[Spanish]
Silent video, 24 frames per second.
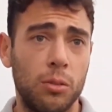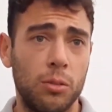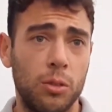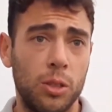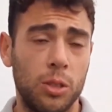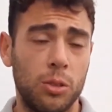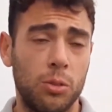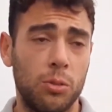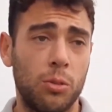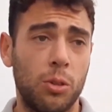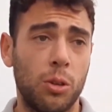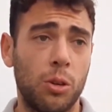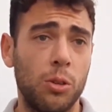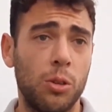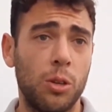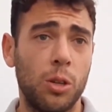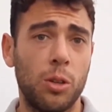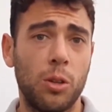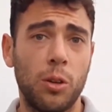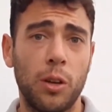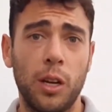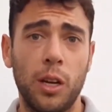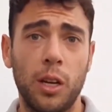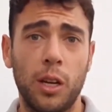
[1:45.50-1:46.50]
es un torneo que
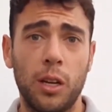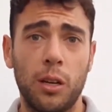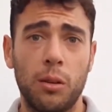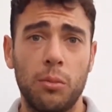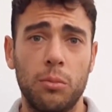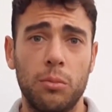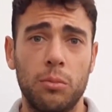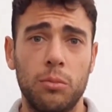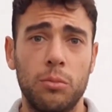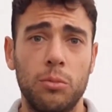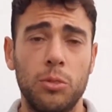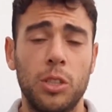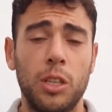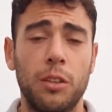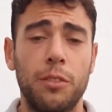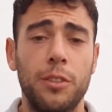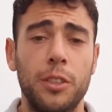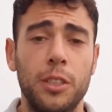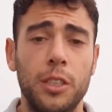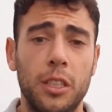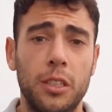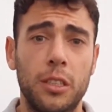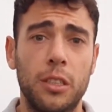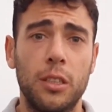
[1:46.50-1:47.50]
todavía le quedan muchas
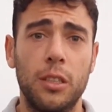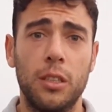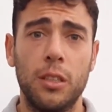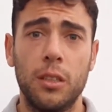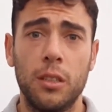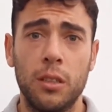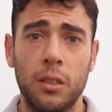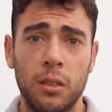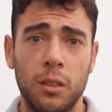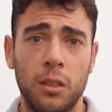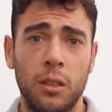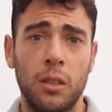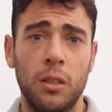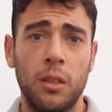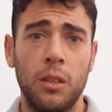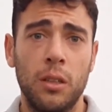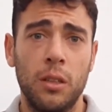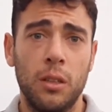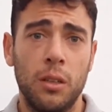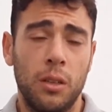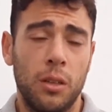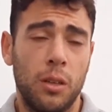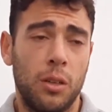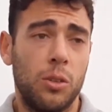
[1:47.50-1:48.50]
fechas, así que
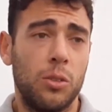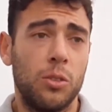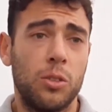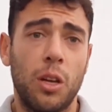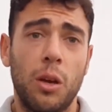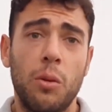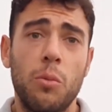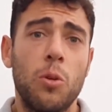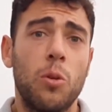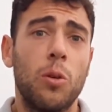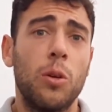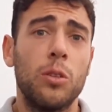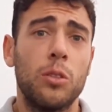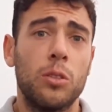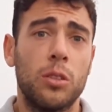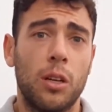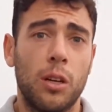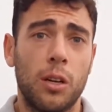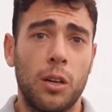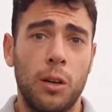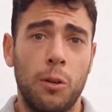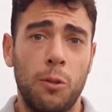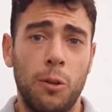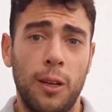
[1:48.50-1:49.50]
no sabemos cuándo
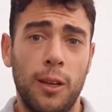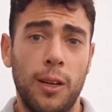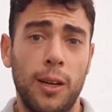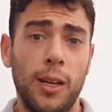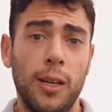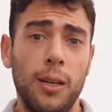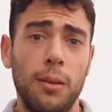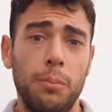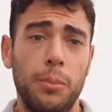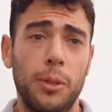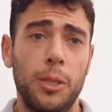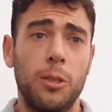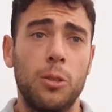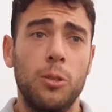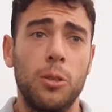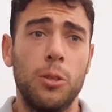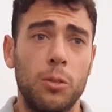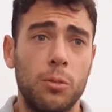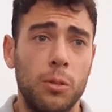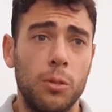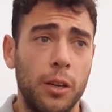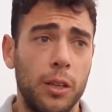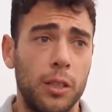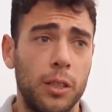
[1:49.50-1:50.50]
se reanudará. Pero
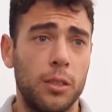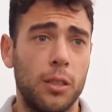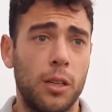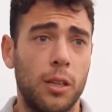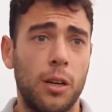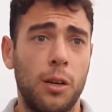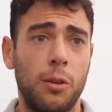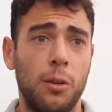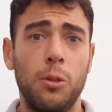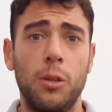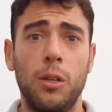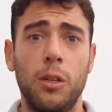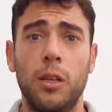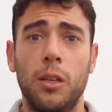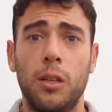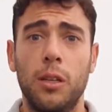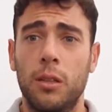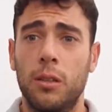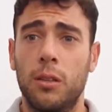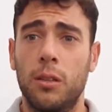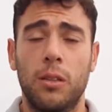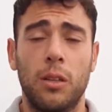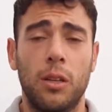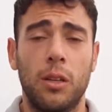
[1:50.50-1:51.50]
bueno, una vez que se
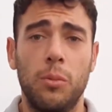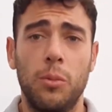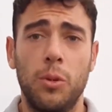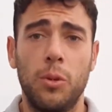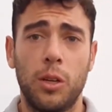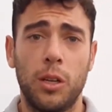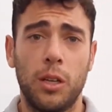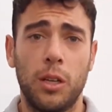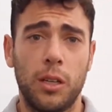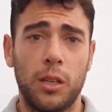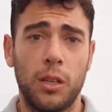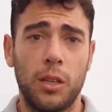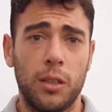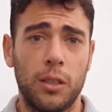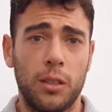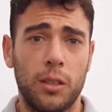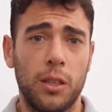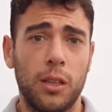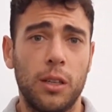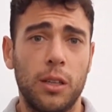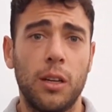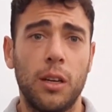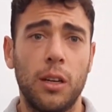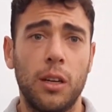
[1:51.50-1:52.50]
reanude, tenemos que
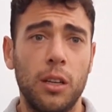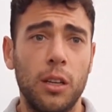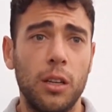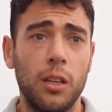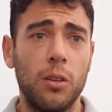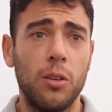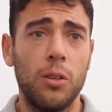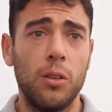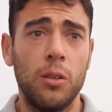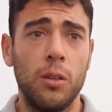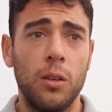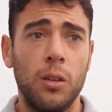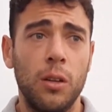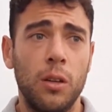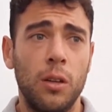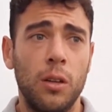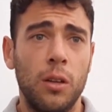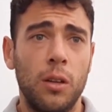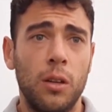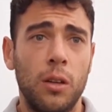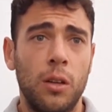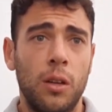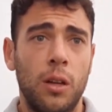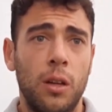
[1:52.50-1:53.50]
estar tranquilos,
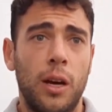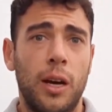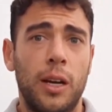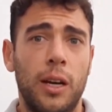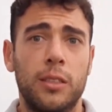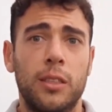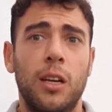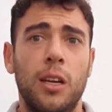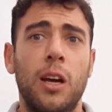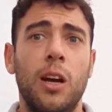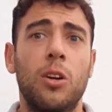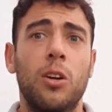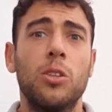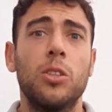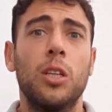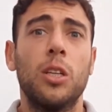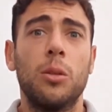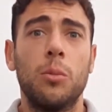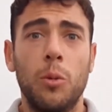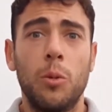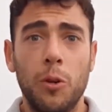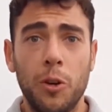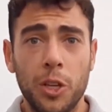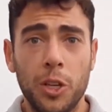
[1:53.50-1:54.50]
hacer las cosas
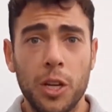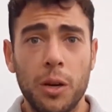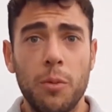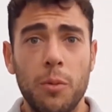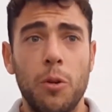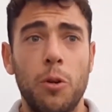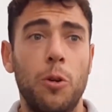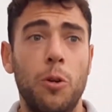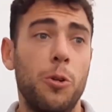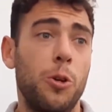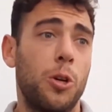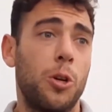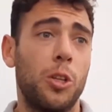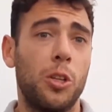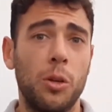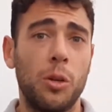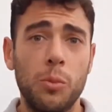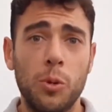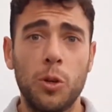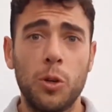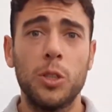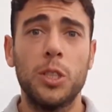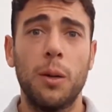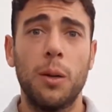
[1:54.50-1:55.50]
como veníamos. Obvio que
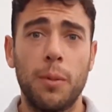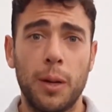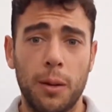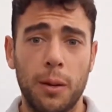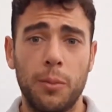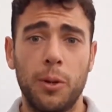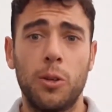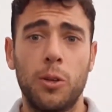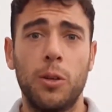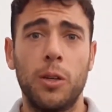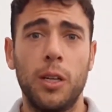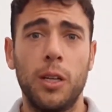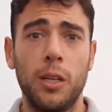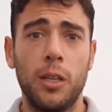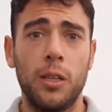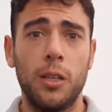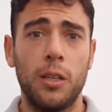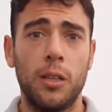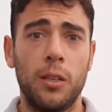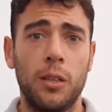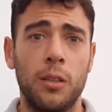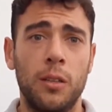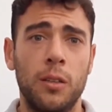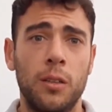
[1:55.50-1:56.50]
tenemos cosas para mejorar,
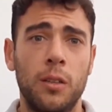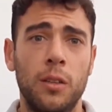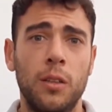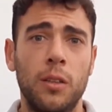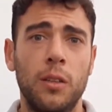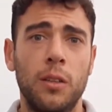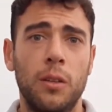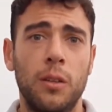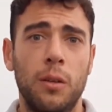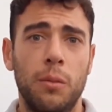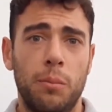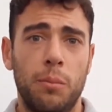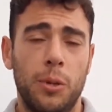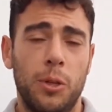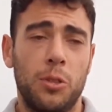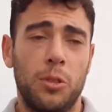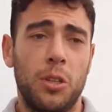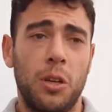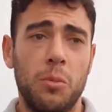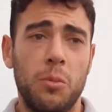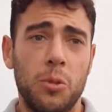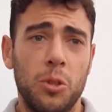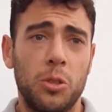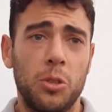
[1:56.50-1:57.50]
y, pero
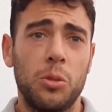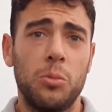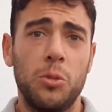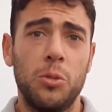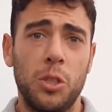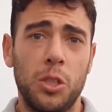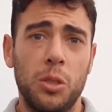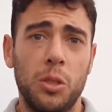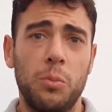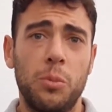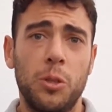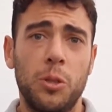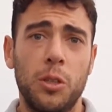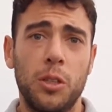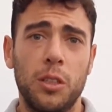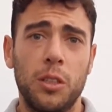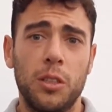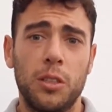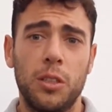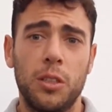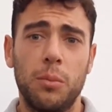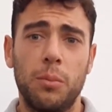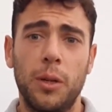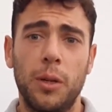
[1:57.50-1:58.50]
sabemos que somos un equipo
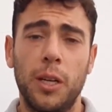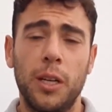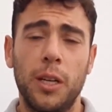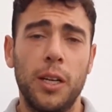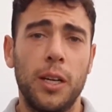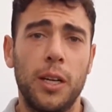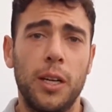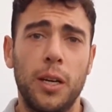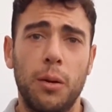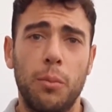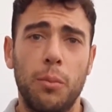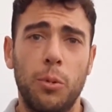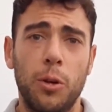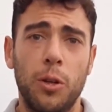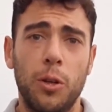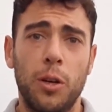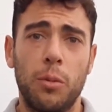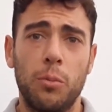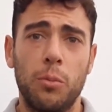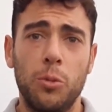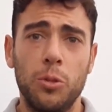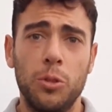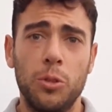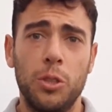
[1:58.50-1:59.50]
que si pelea puede
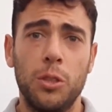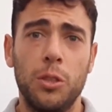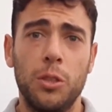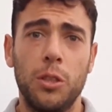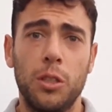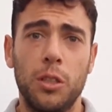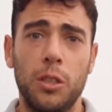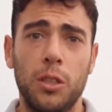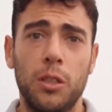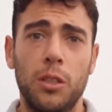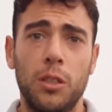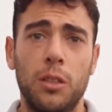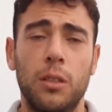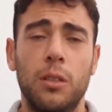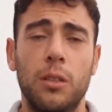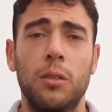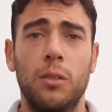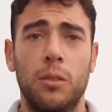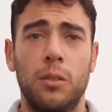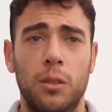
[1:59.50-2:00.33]
dar mucho y